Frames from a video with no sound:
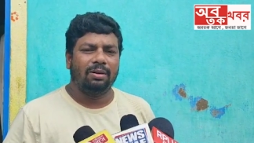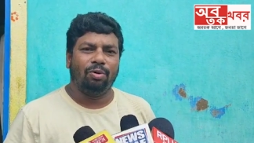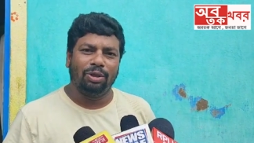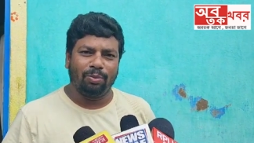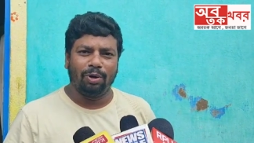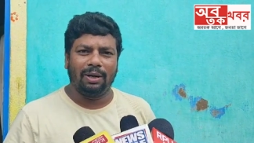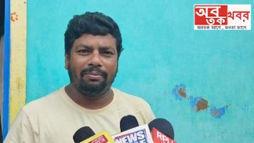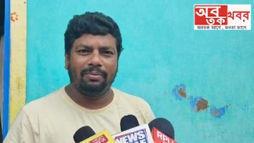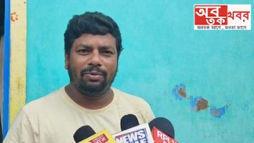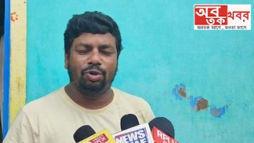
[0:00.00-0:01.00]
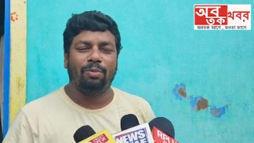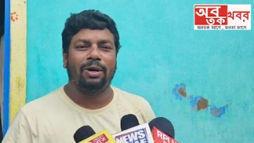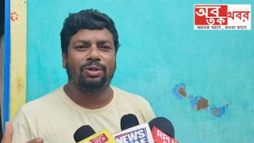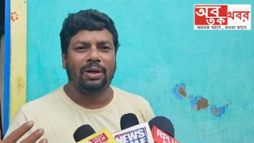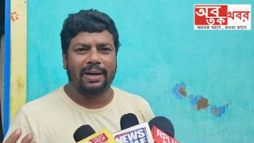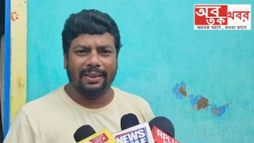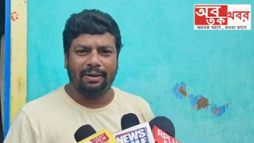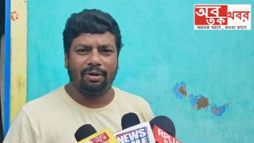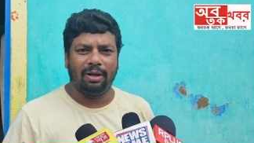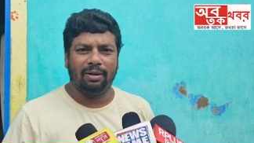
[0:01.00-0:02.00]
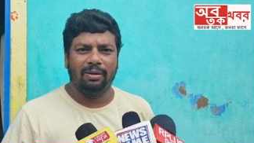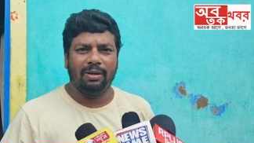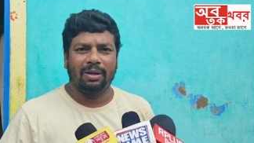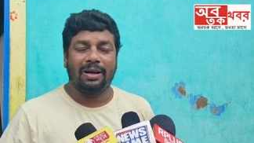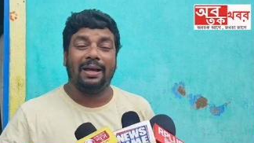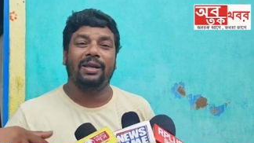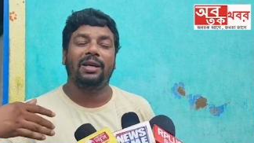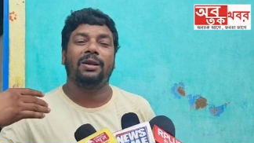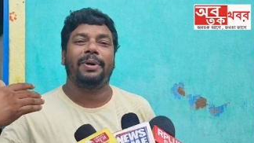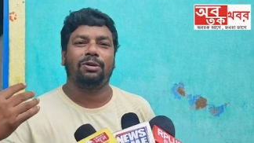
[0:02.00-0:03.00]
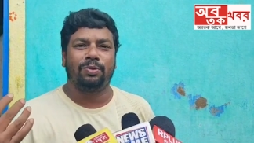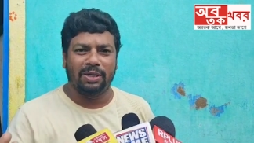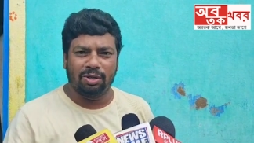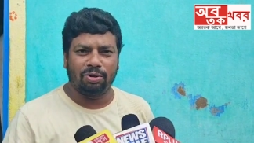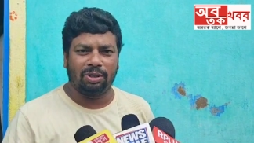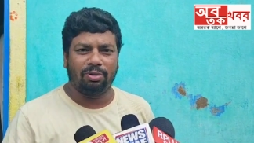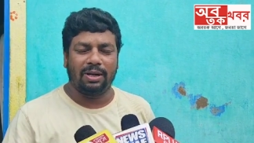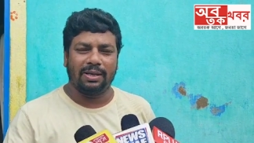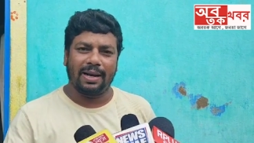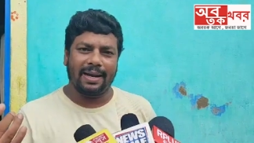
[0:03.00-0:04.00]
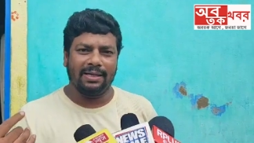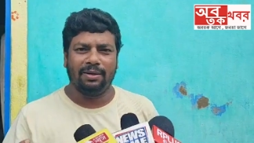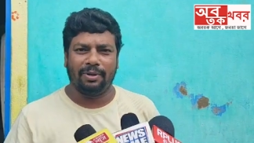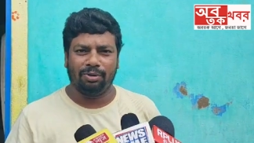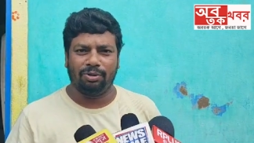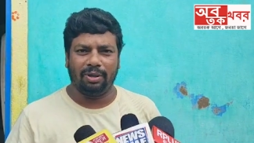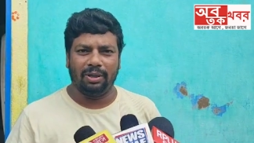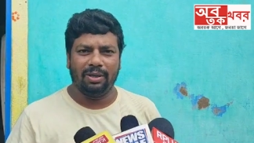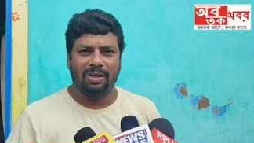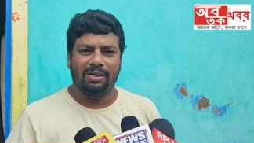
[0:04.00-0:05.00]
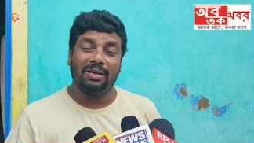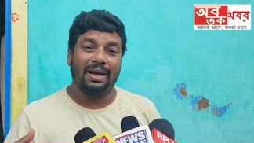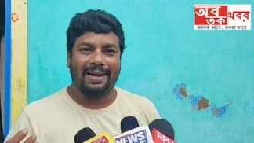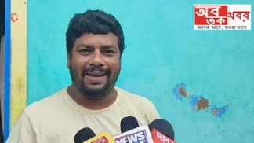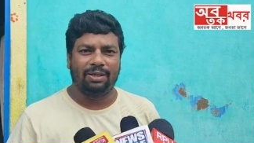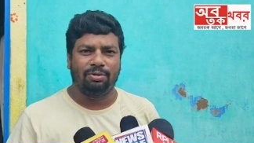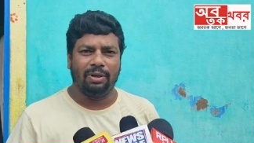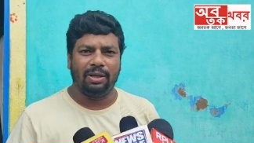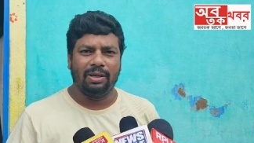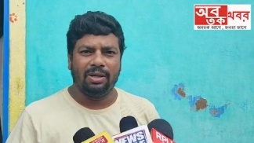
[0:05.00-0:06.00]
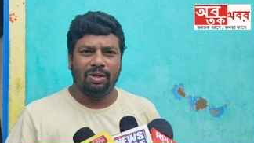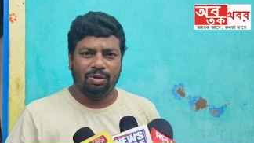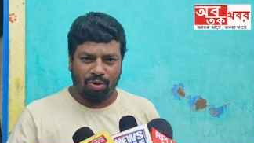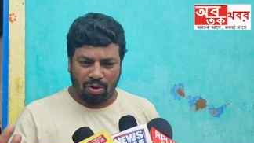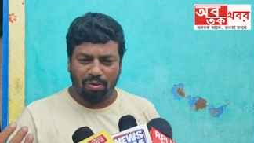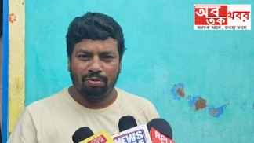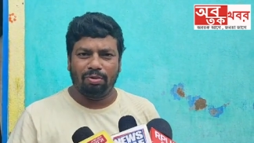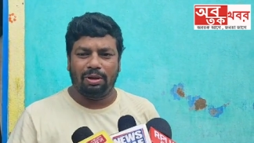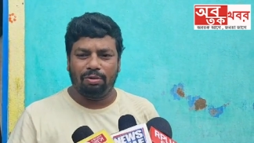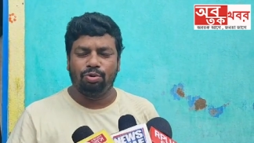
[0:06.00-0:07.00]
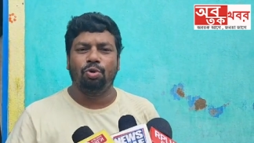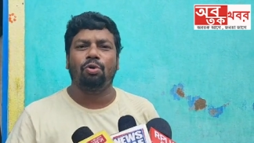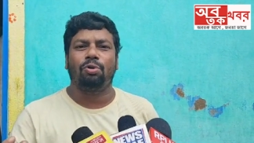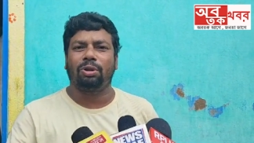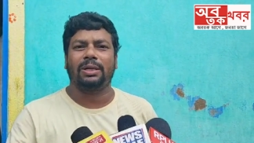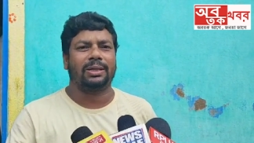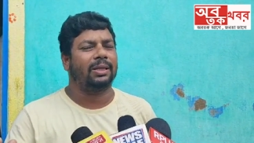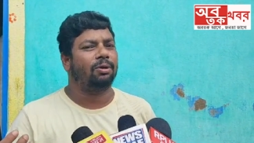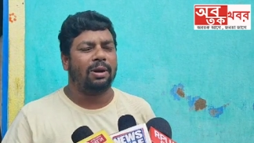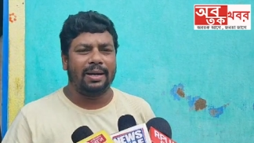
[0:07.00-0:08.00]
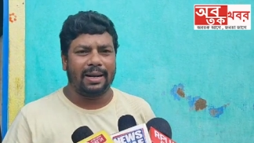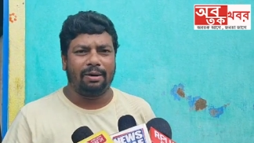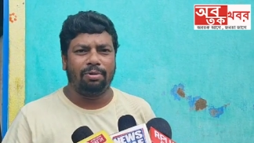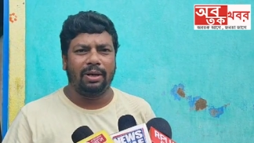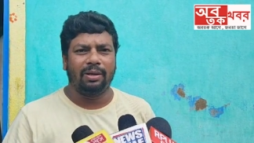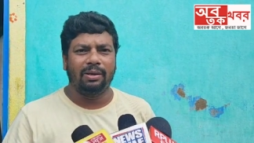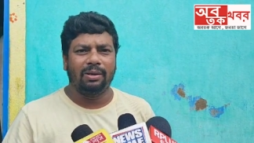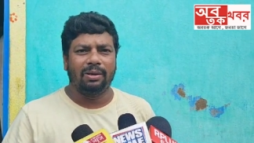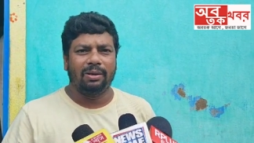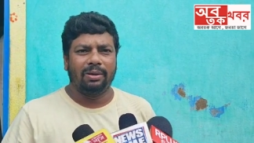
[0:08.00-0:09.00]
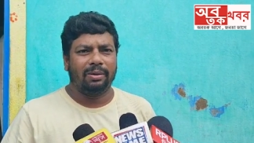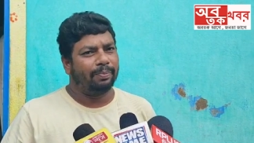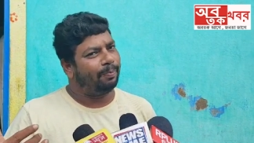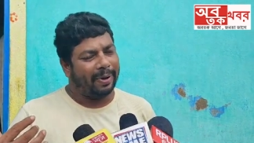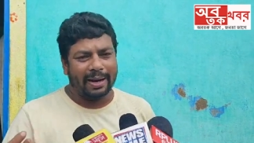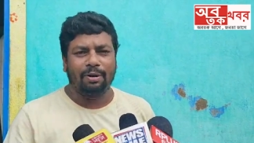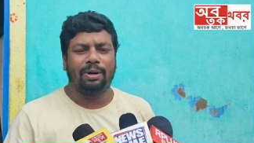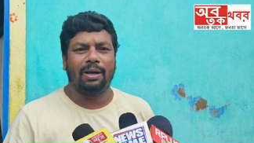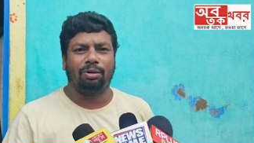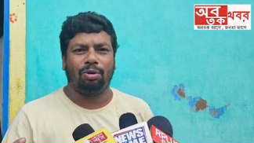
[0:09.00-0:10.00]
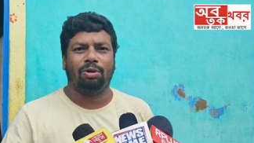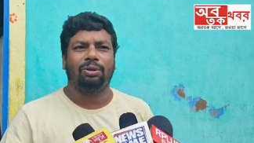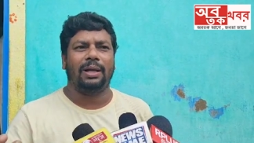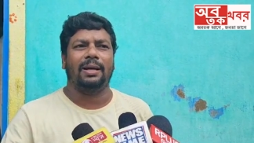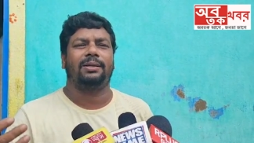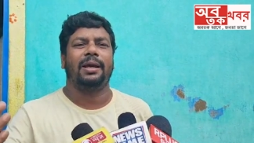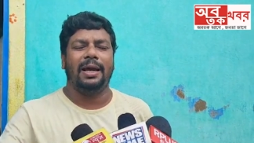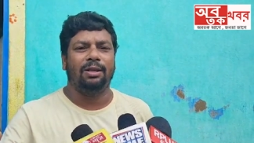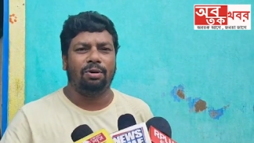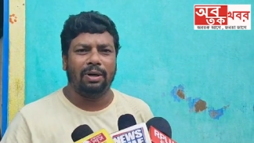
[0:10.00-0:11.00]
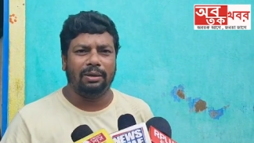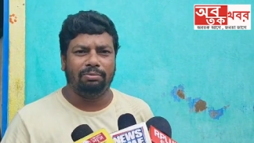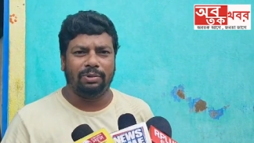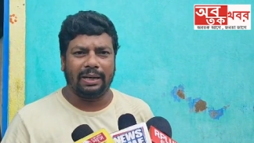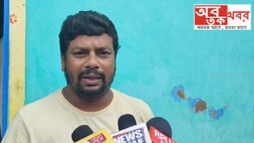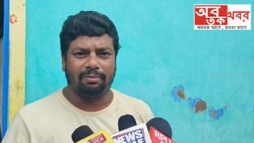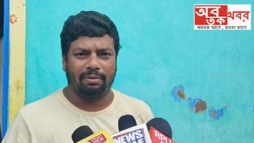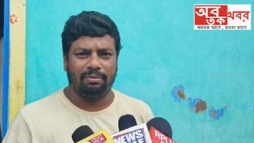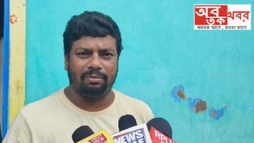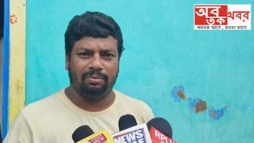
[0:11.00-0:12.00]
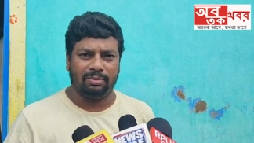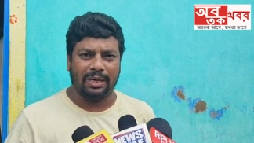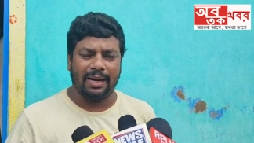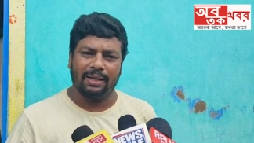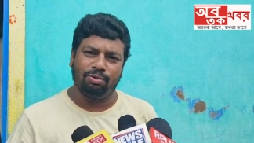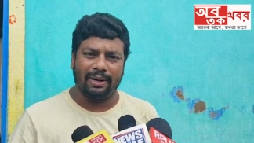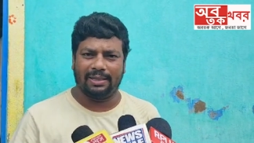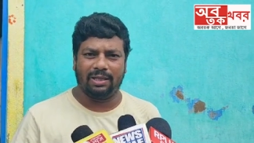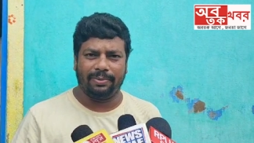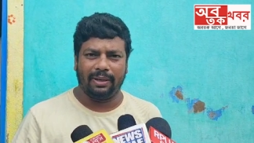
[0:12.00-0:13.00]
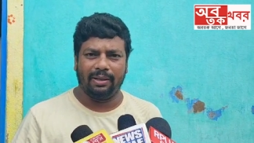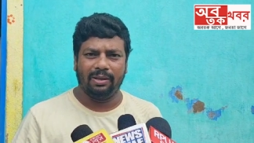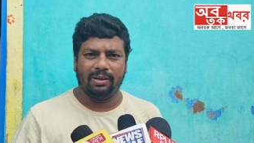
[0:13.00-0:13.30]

ওই তো বললাম সমালোচনা কাদের হয় কাদের নিয়ে মানুষ বেশি চর্চা করে যারা কাজের মানুষ হয় যারা কাজ করে যখন যোগ্যতার সাথে লড়াই না করে পরে ওঠে না তখন তারা সে এই ধরনের একটা জায়গায় চলে আসতে পারে